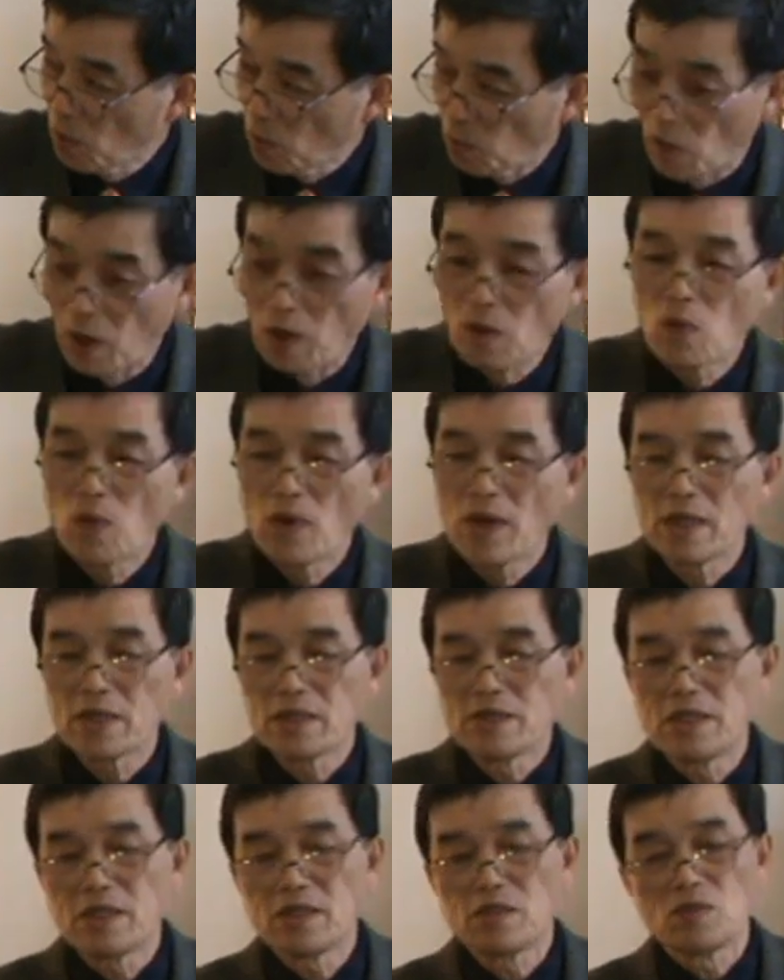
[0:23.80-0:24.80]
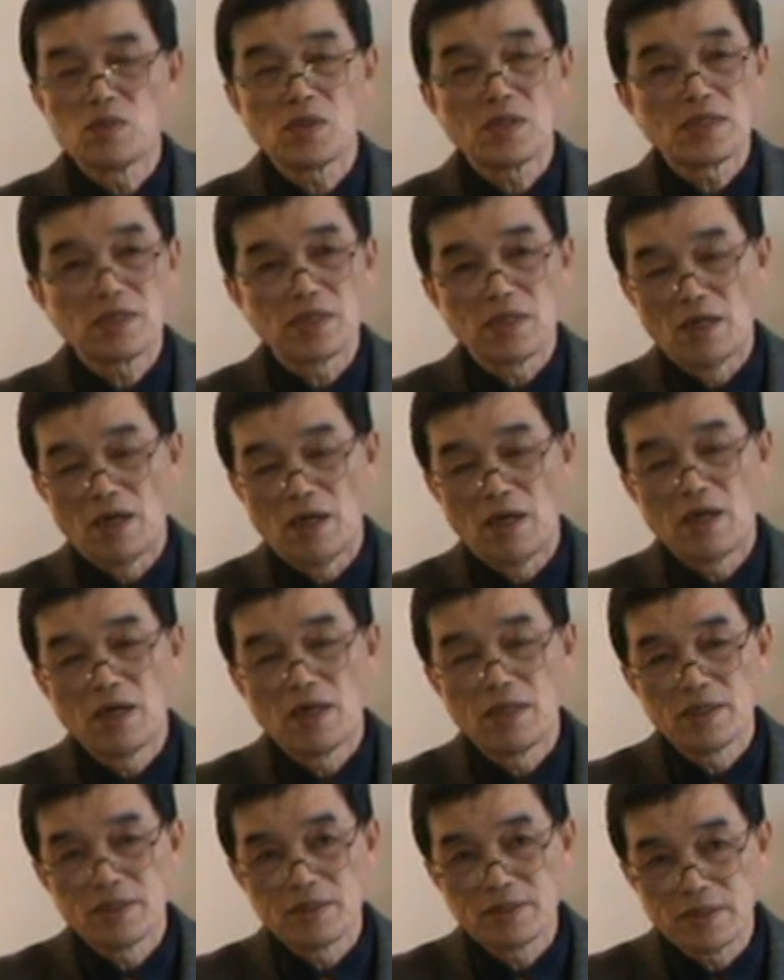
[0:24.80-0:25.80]
文化性状的
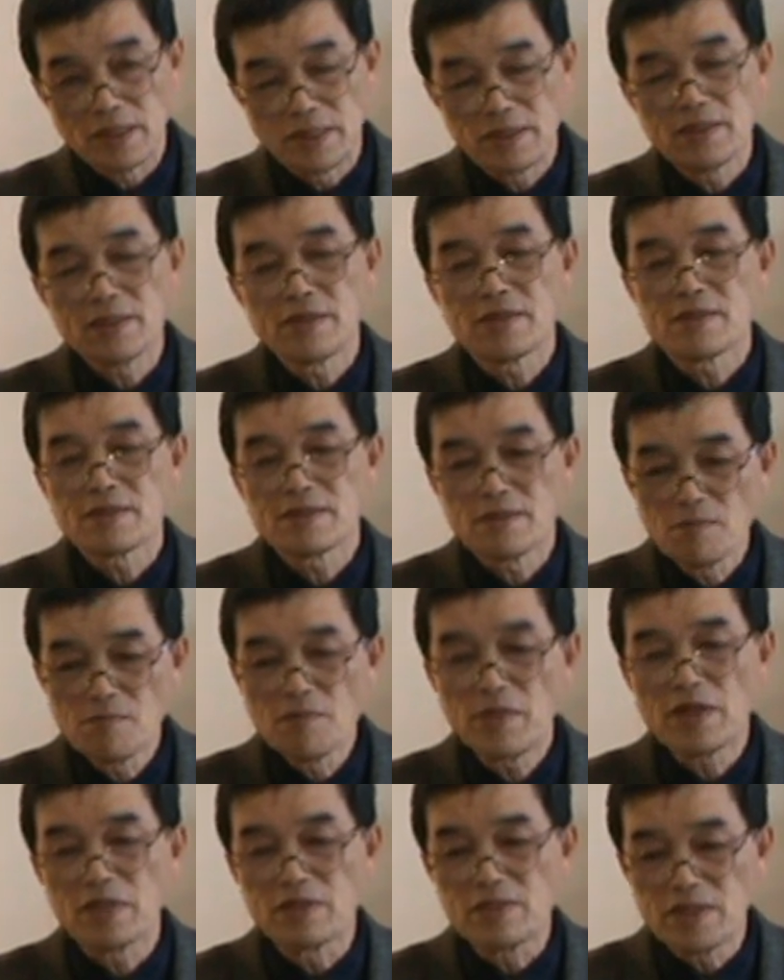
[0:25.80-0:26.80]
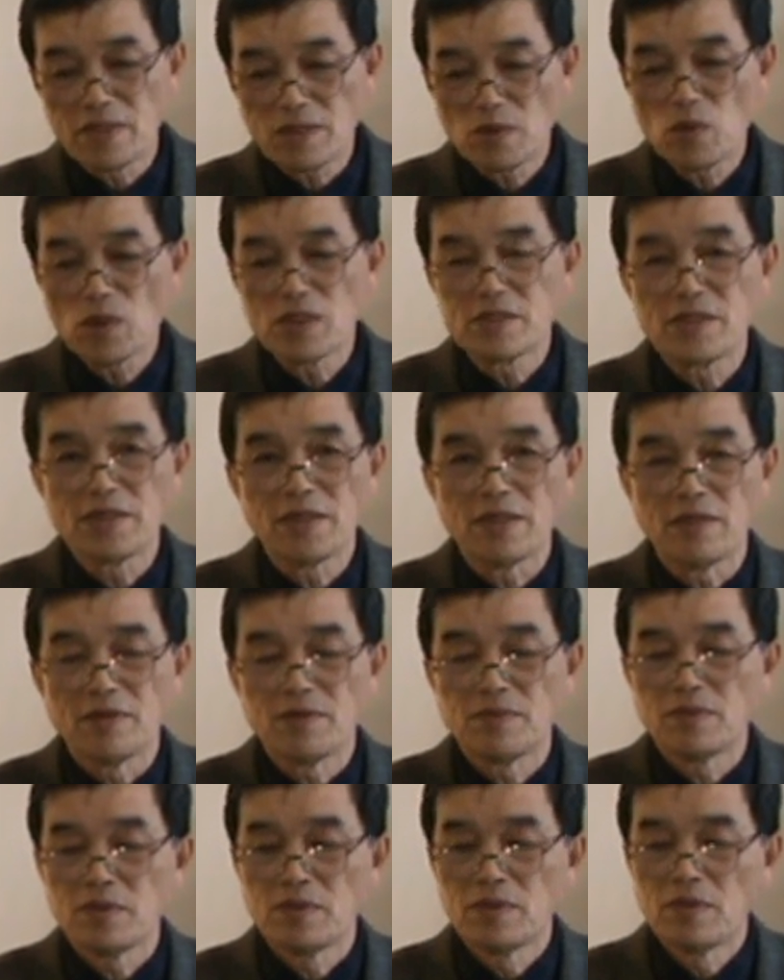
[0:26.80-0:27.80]
人的生命阶段性
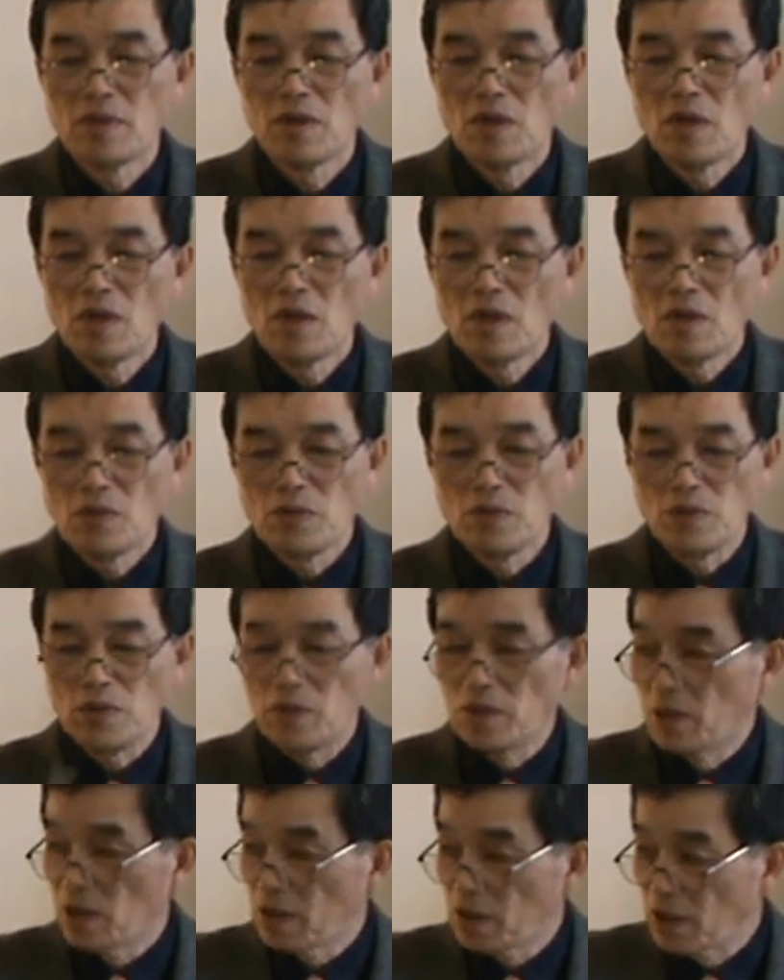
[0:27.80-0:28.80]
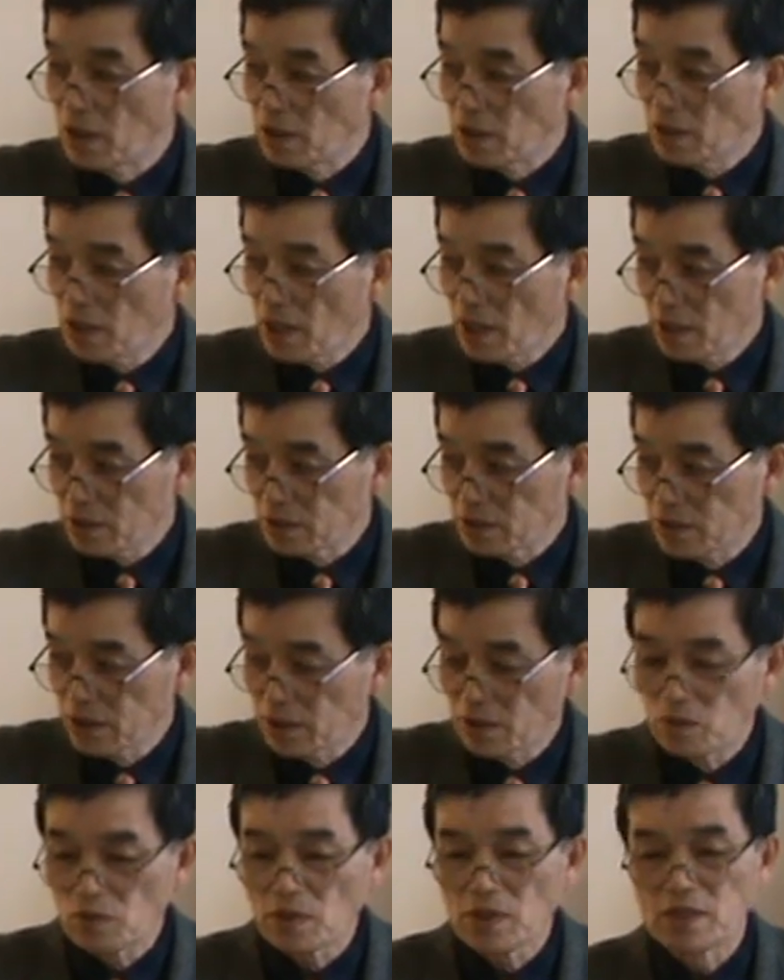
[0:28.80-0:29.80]
与能量
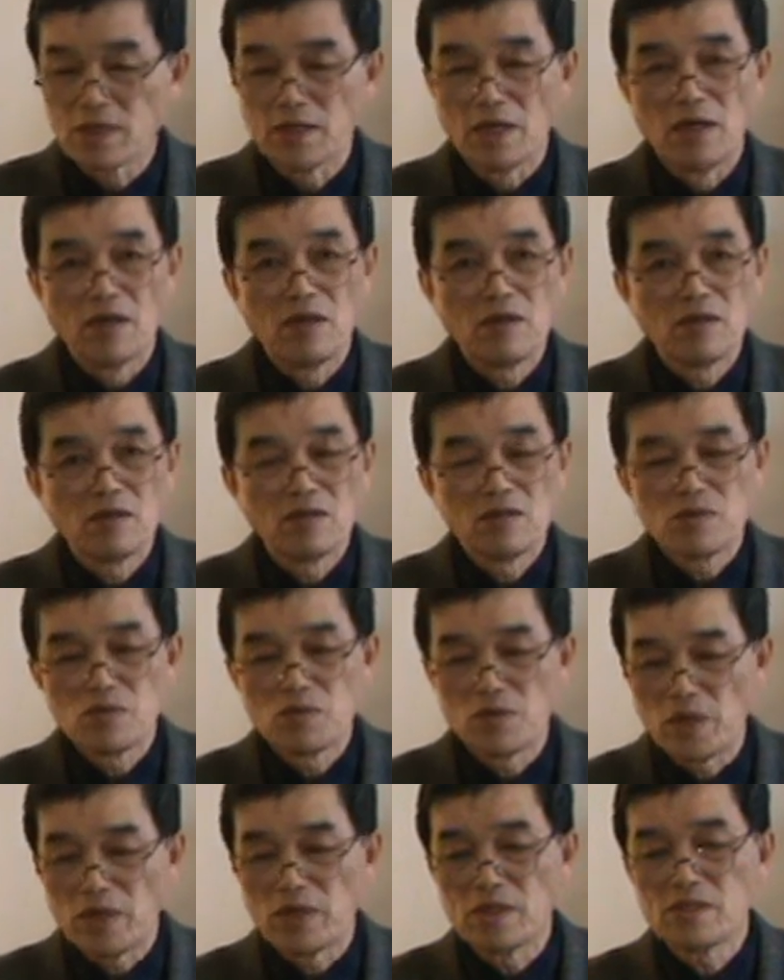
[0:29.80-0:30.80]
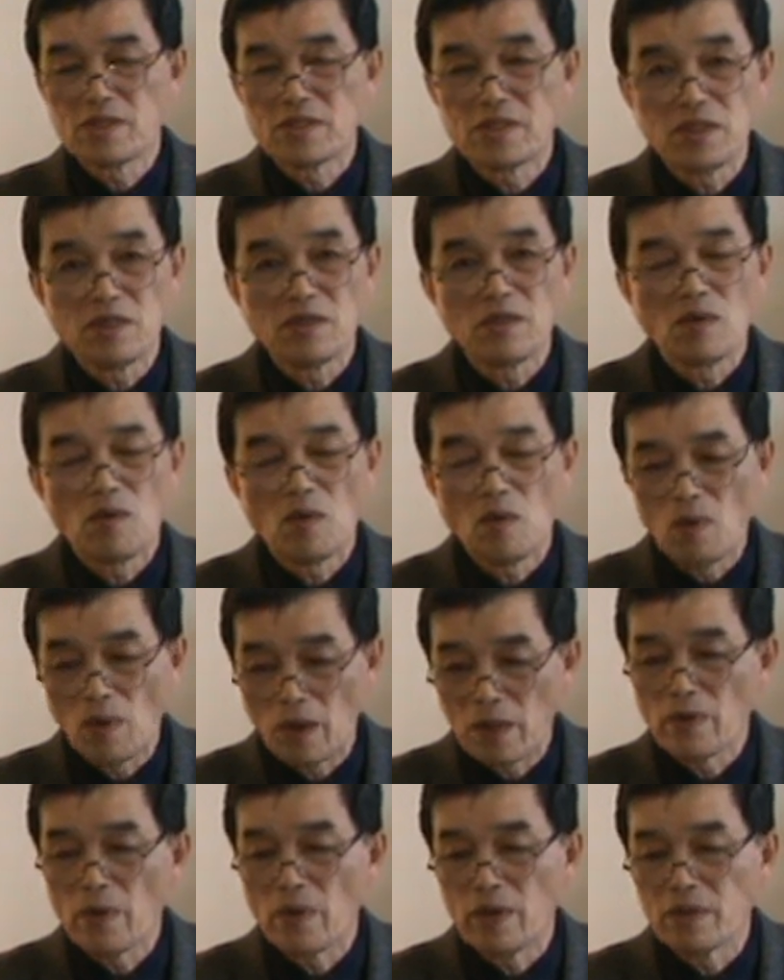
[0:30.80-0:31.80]
性状的。全息
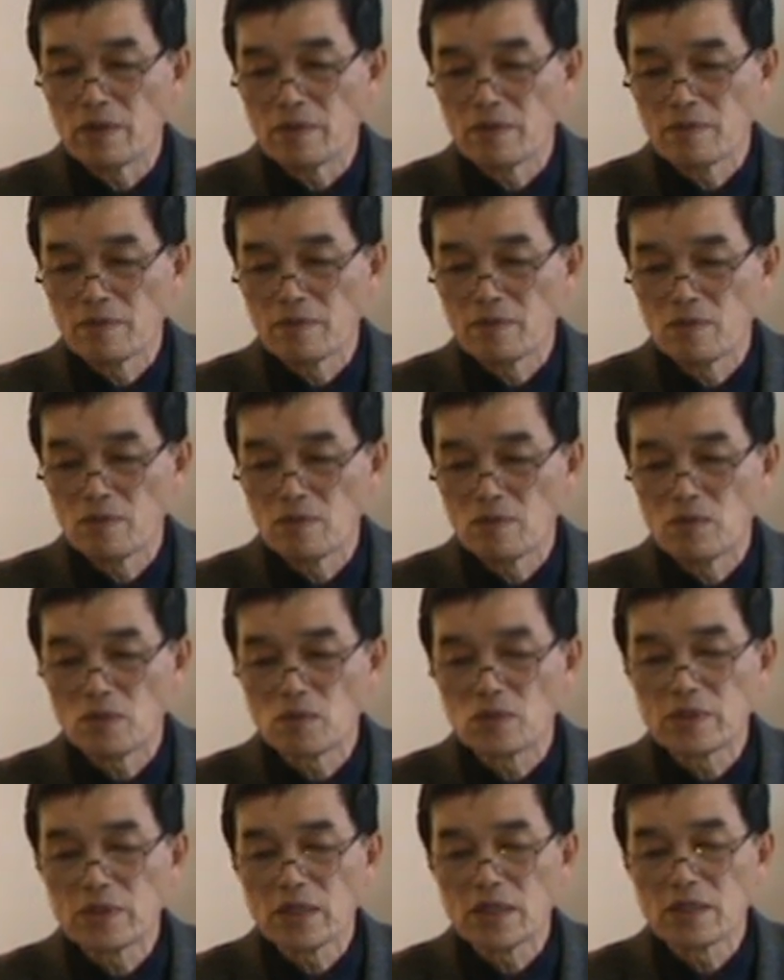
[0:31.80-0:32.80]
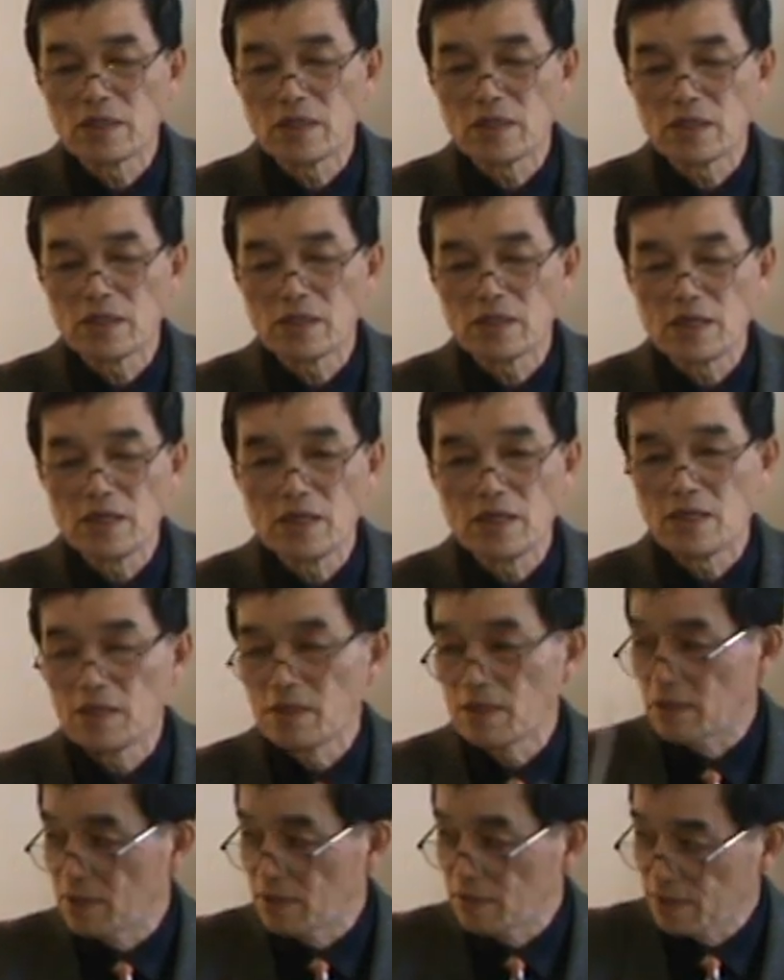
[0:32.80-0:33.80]
还原，中间的
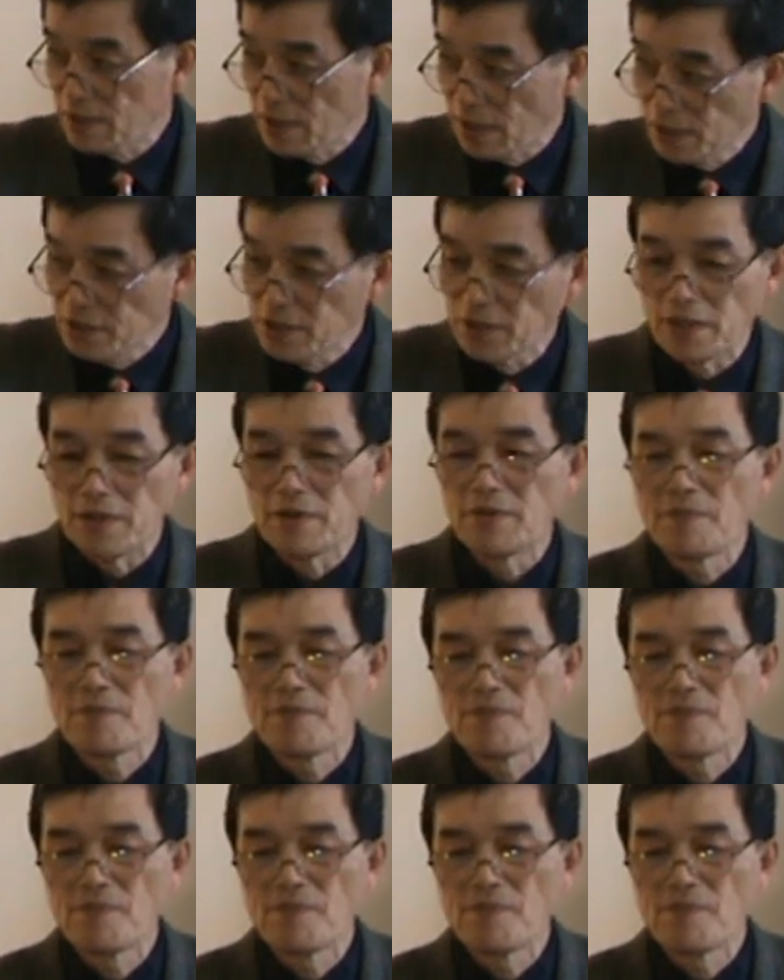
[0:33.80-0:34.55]
第三节，